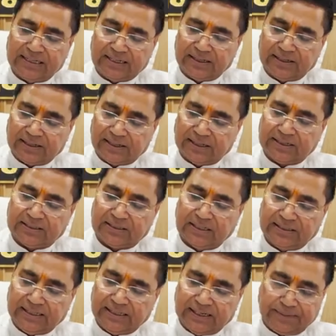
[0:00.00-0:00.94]
सेकेंडरी का
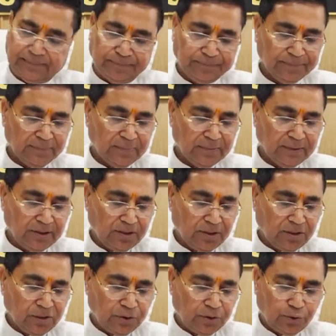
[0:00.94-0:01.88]
रिजल्ट दिया
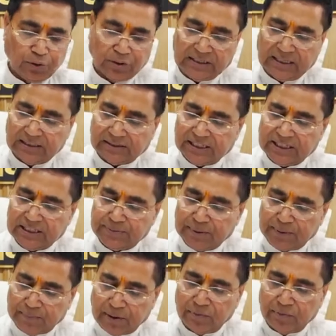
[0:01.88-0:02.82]
2023
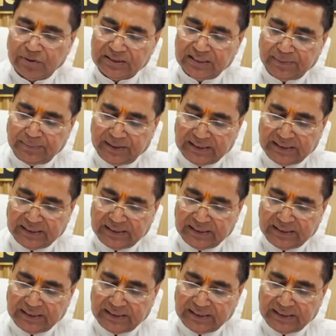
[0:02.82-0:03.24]
में बावन दिन